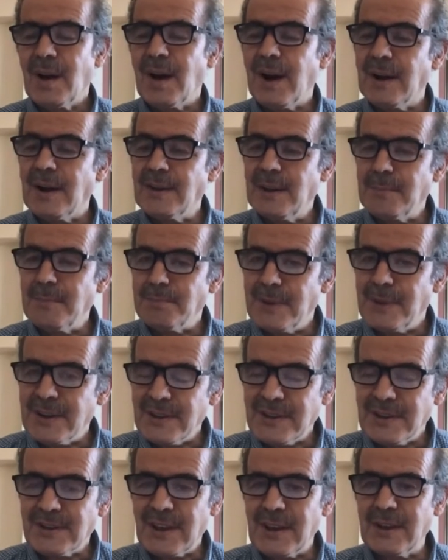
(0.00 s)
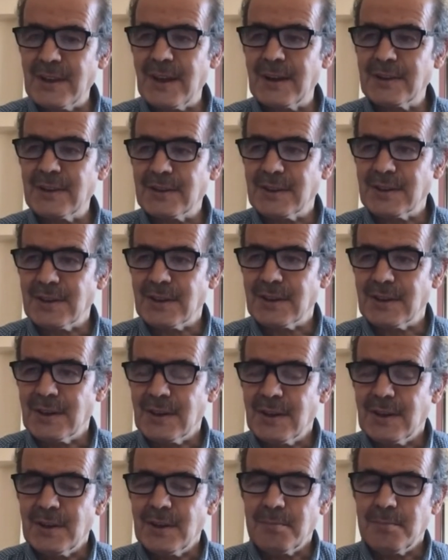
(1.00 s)
Alemler ise eğer
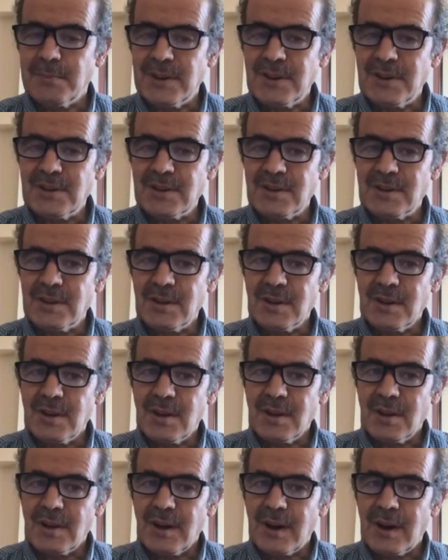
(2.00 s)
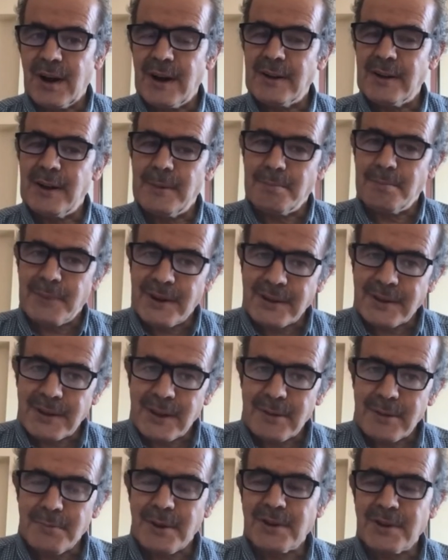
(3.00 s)
biz alemler
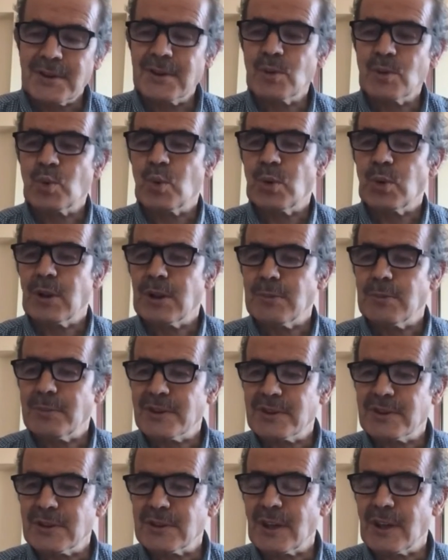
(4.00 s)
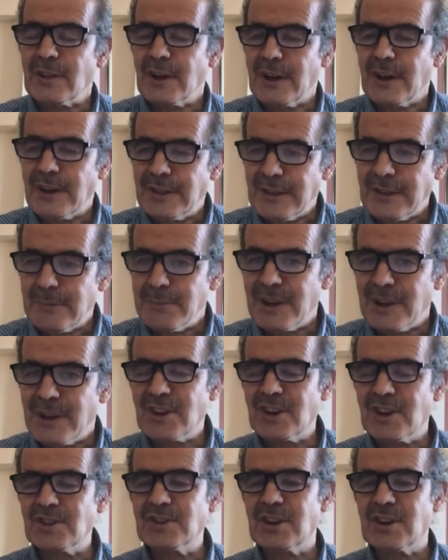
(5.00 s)
kelimesinin kullanılmasından hangi
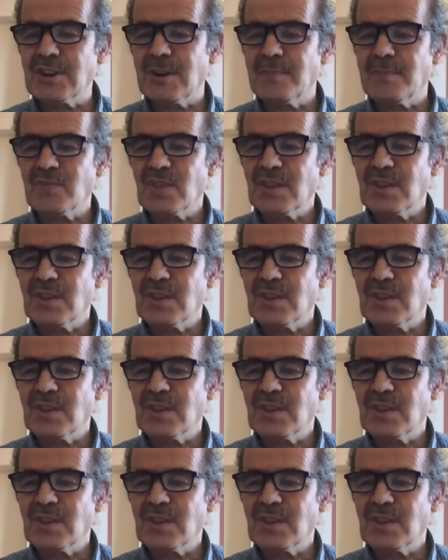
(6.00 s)
mesajları